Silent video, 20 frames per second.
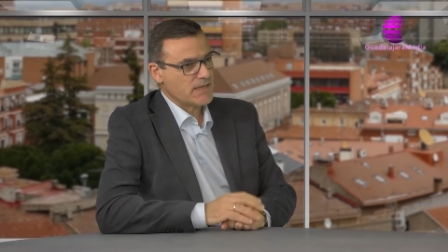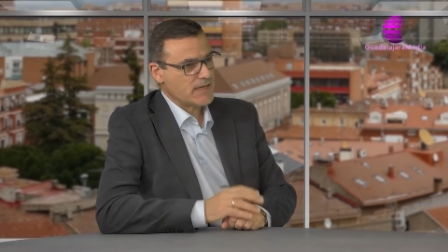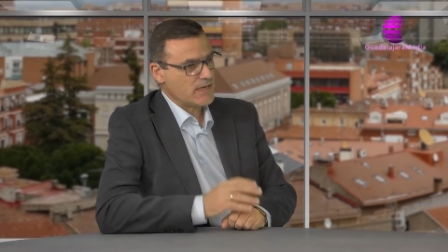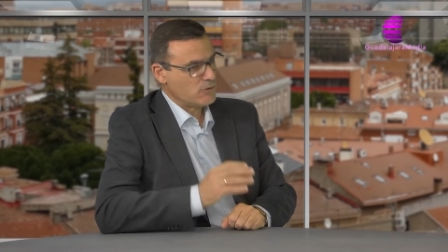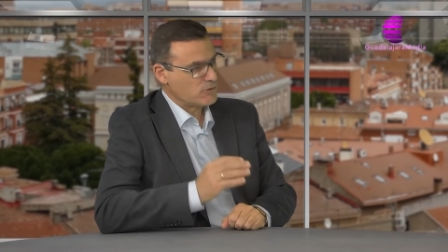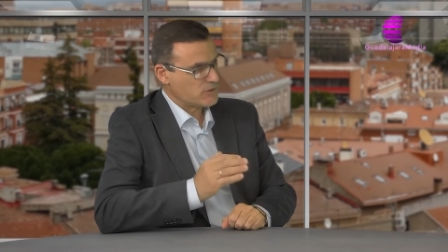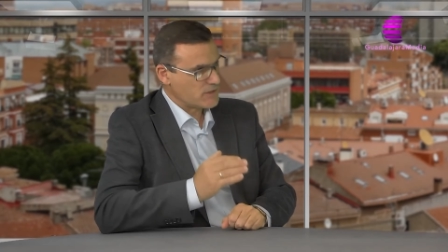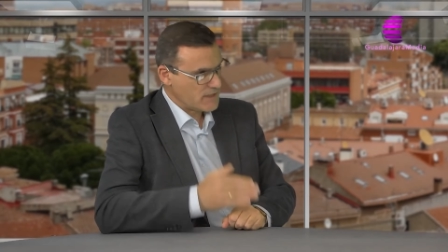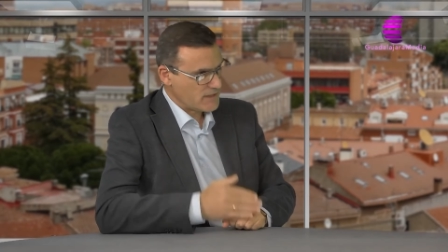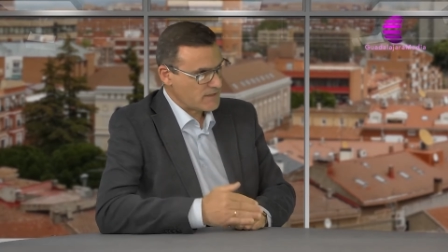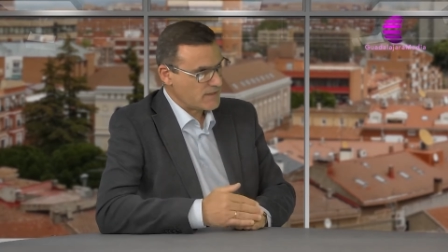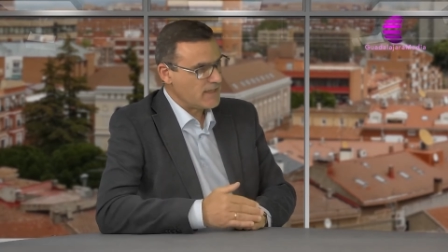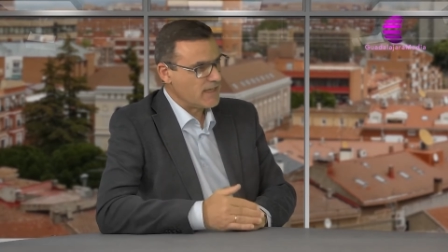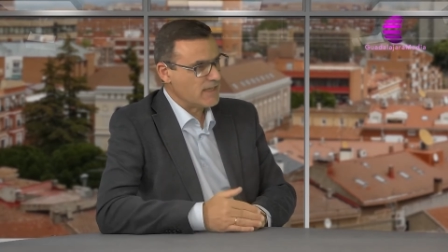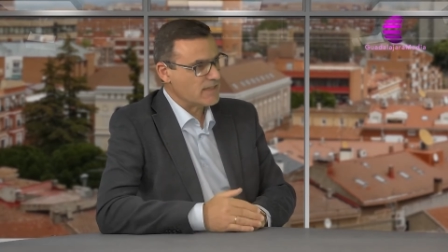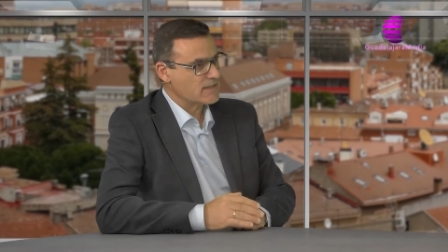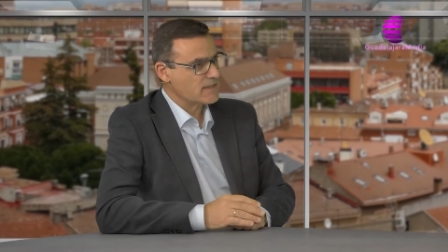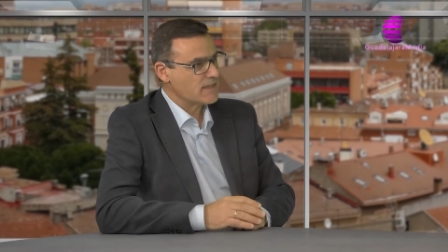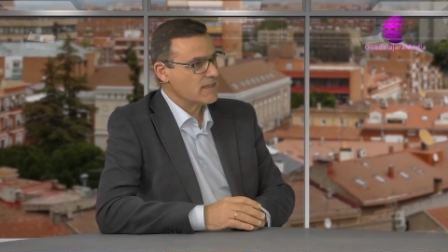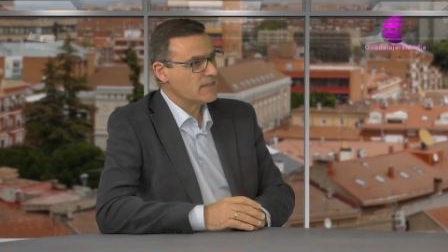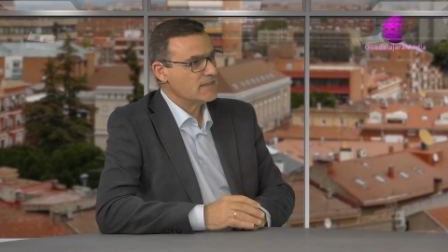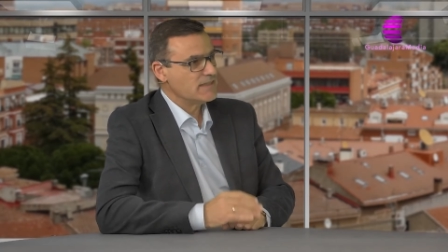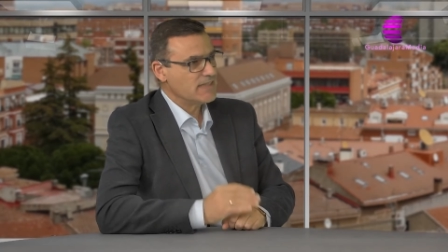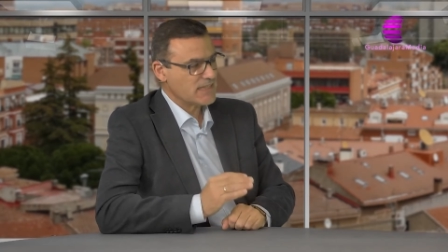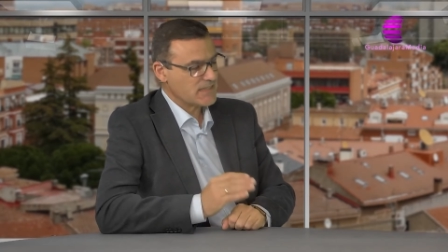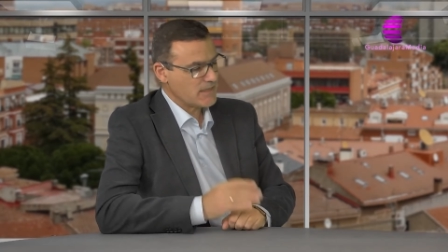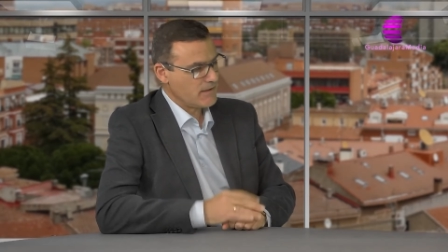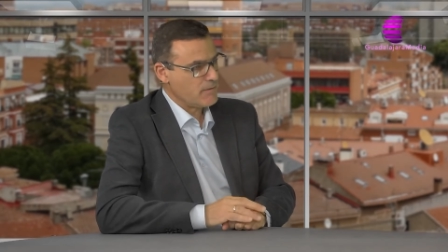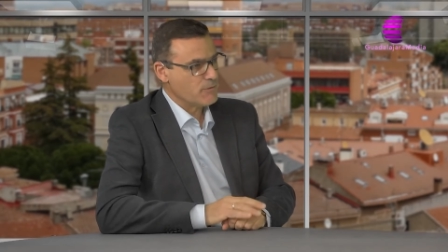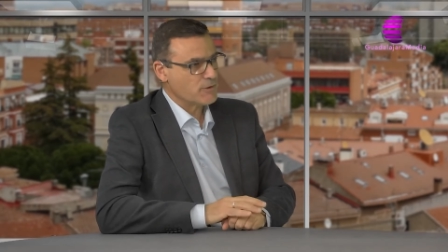que a los tres días
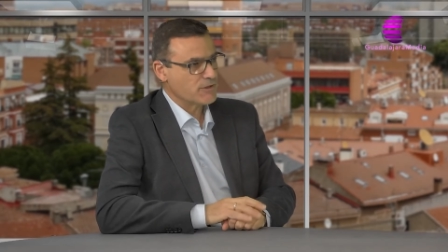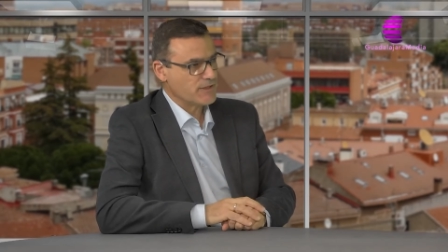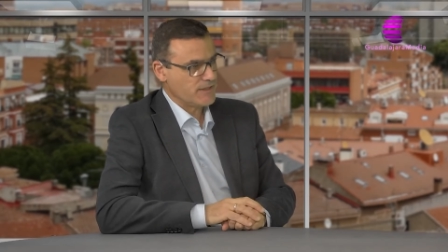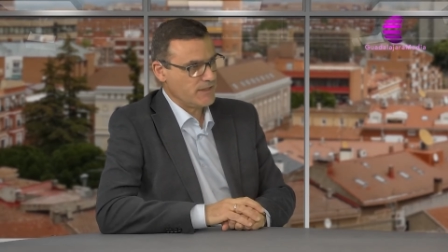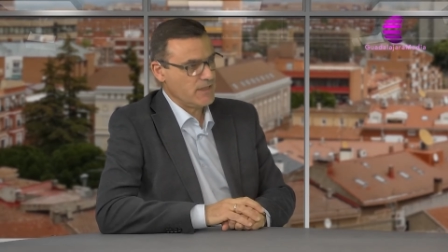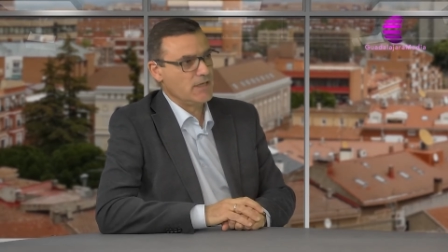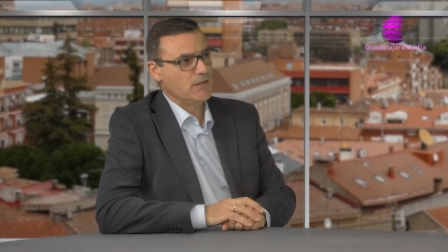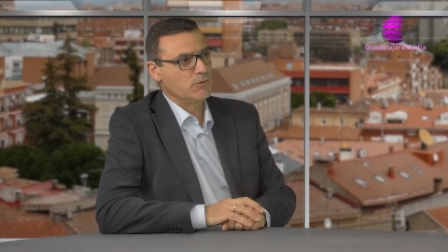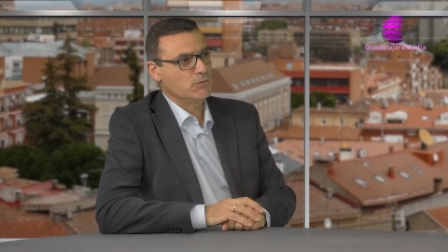ya sabíamos quién era el